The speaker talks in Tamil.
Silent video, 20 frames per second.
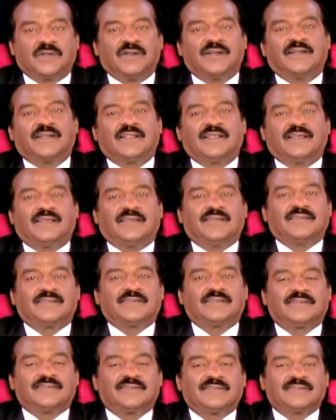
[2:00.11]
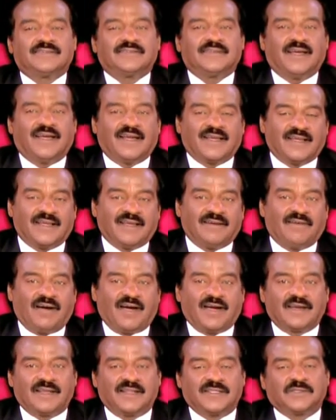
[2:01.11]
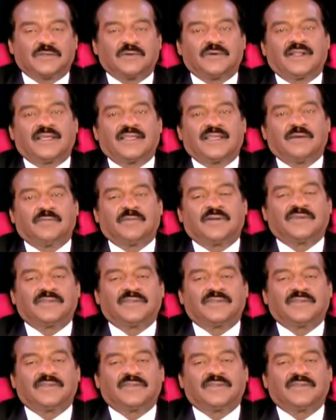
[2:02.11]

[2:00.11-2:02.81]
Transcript: சொல்லிவிட்டு அங்கே வாகனத்தோட யமன்